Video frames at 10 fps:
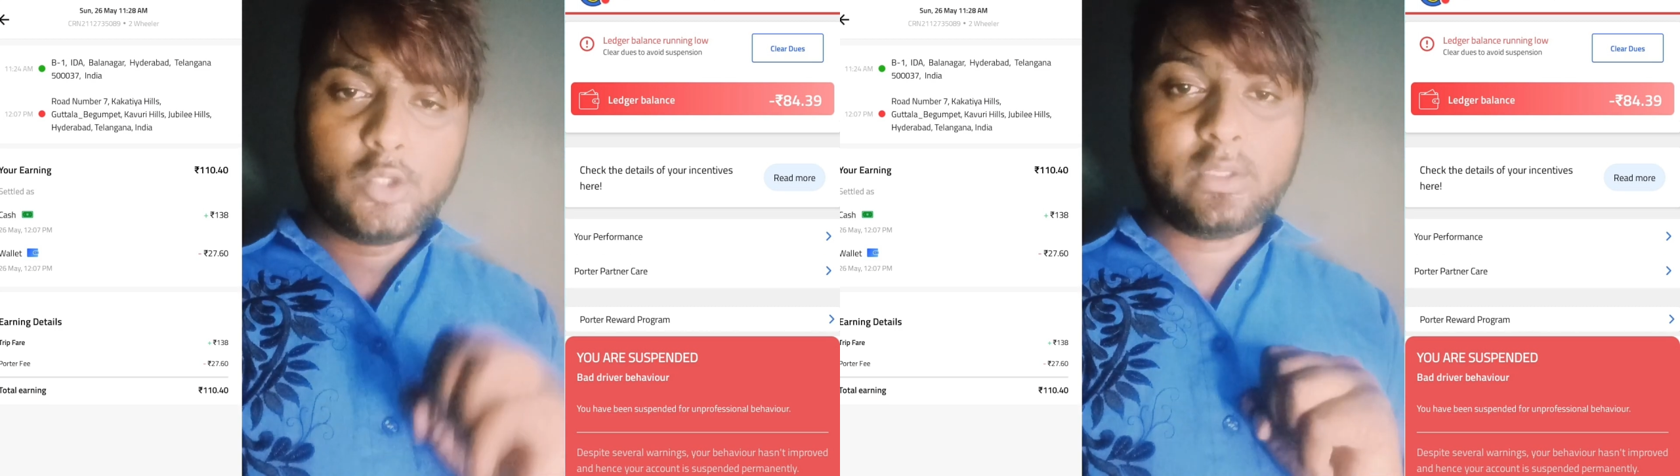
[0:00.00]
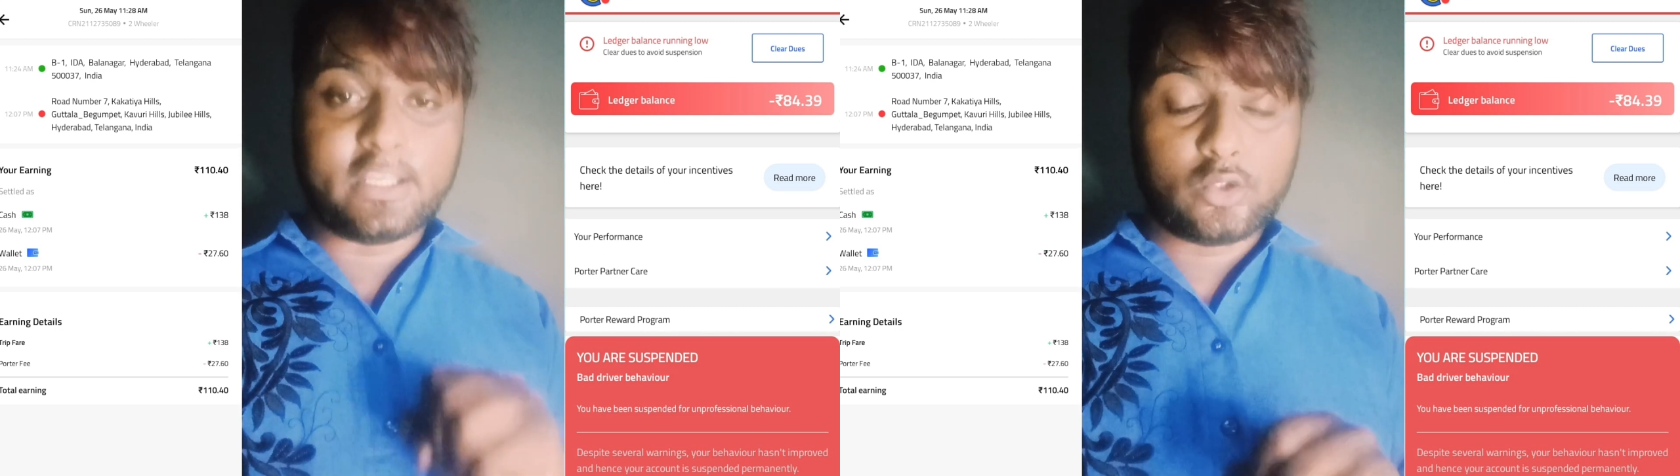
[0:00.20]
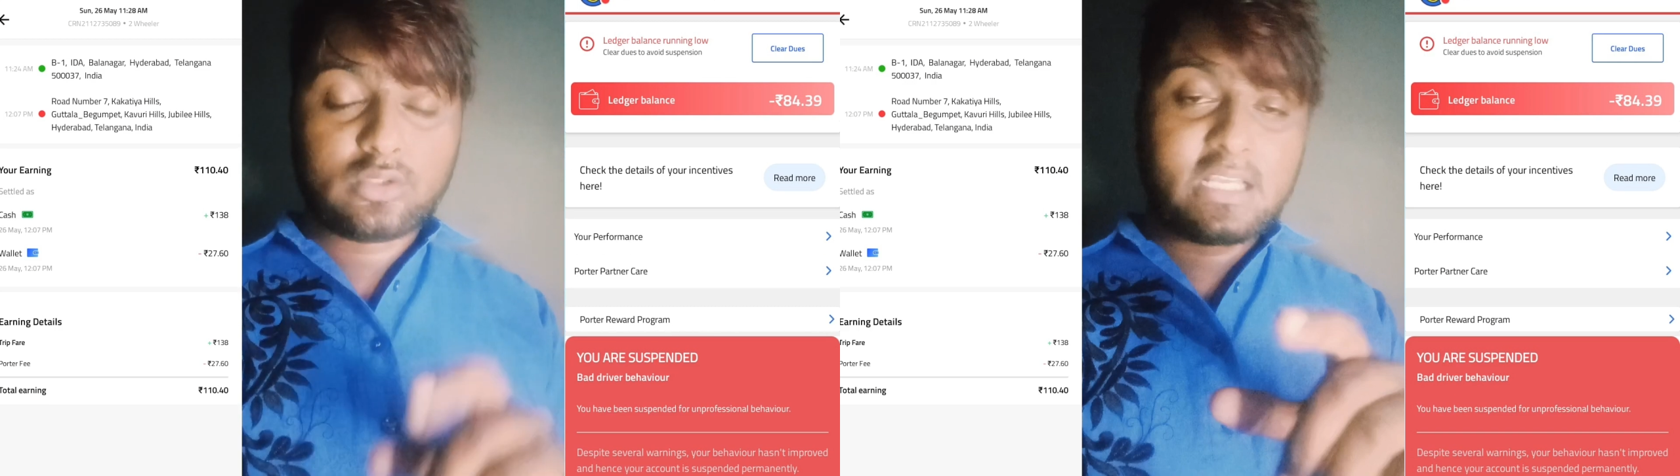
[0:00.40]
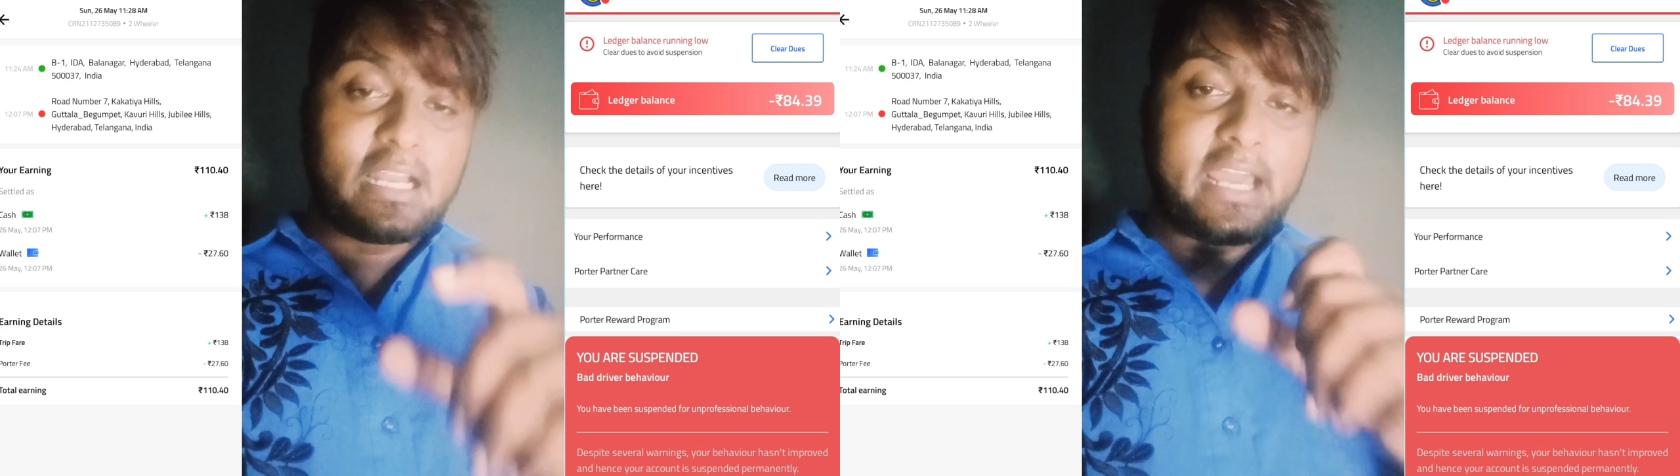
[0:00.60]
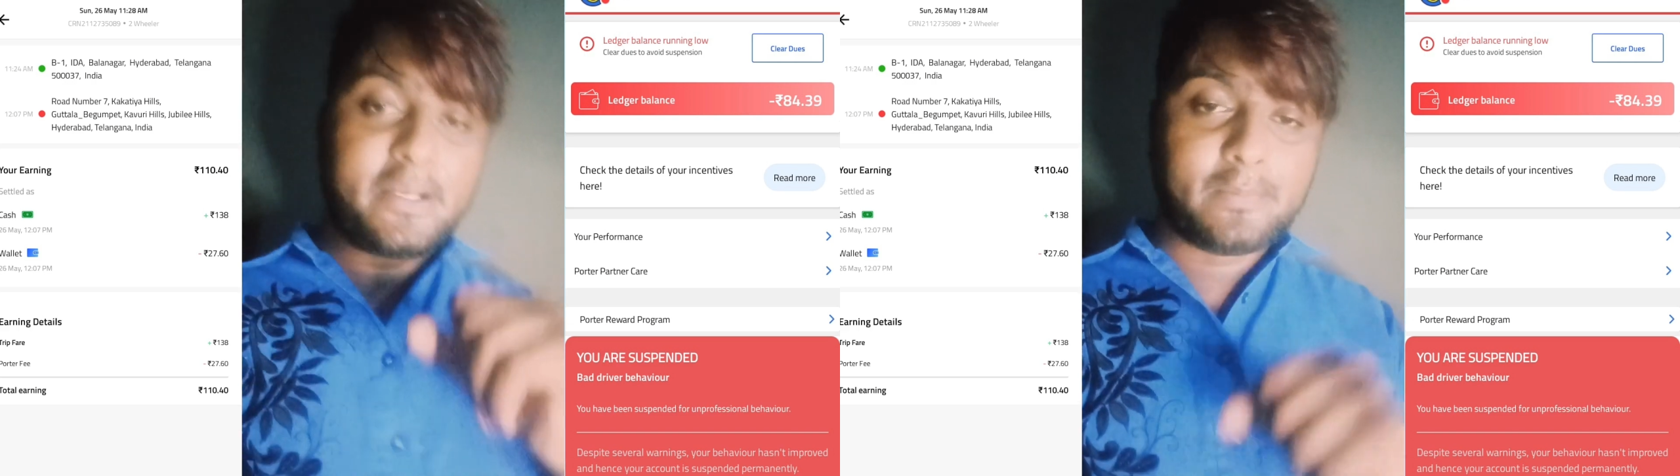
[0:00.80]
क्यों किए तो उसका
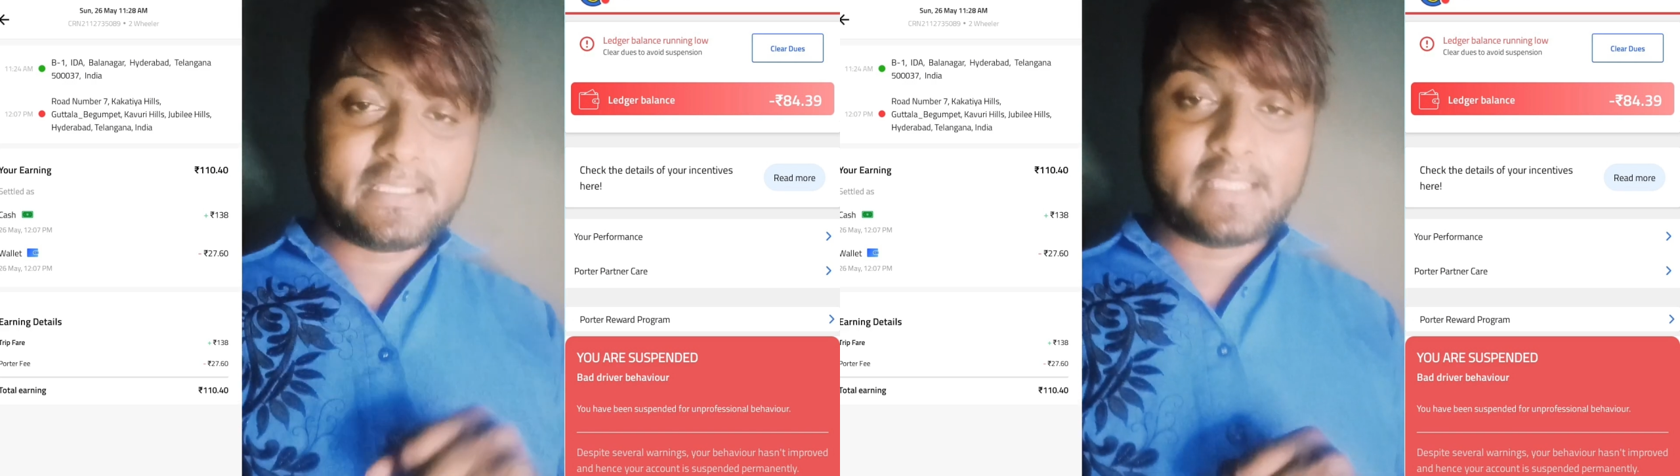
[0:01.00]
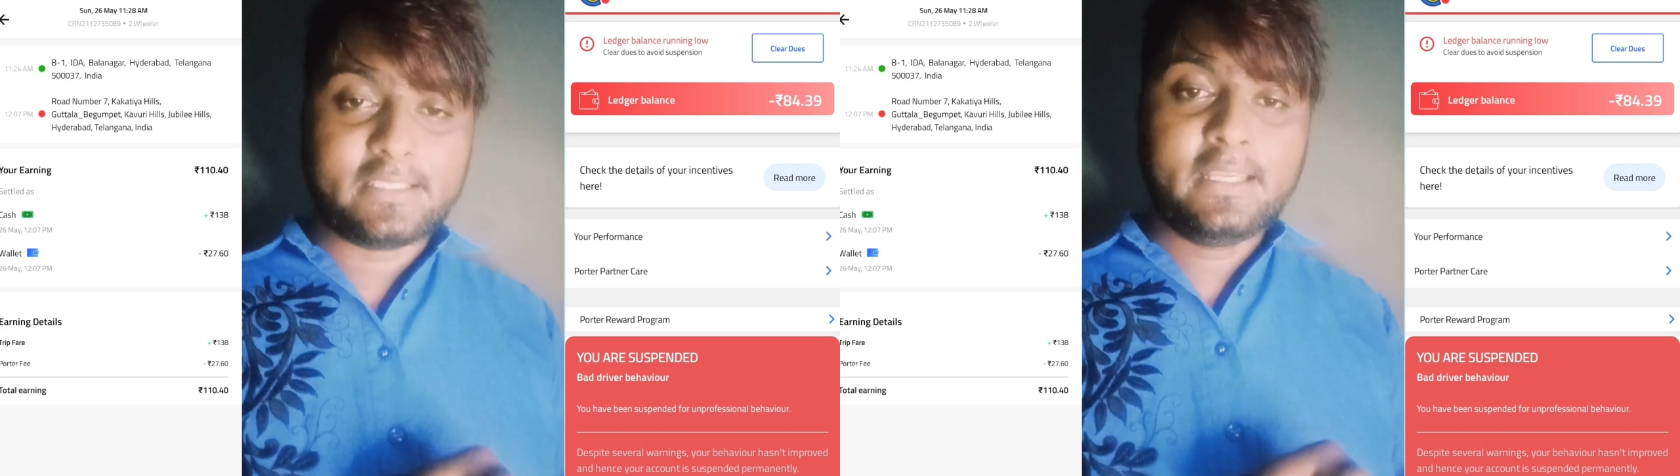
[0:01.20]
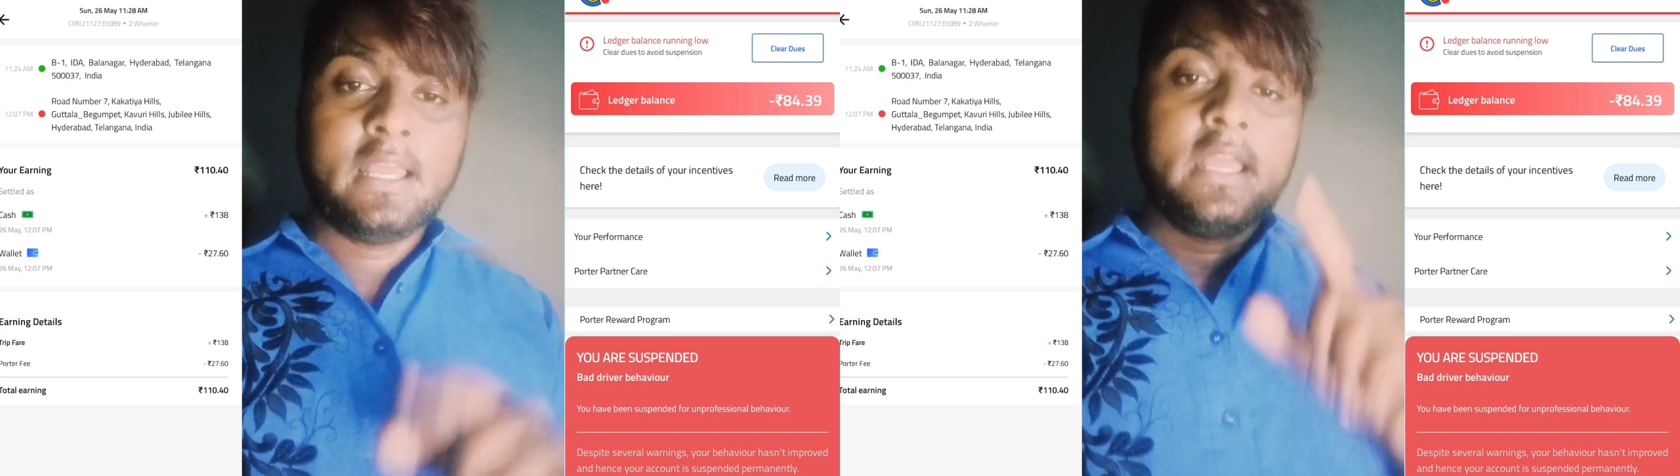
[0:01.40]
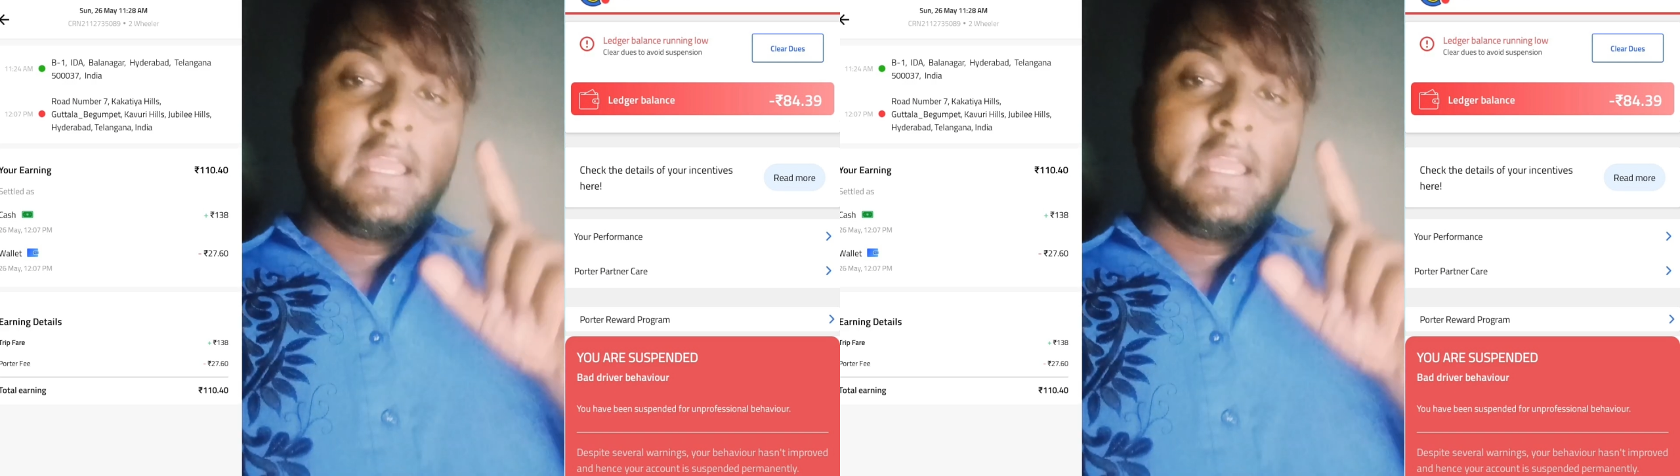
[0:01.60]
कारण बताते हैं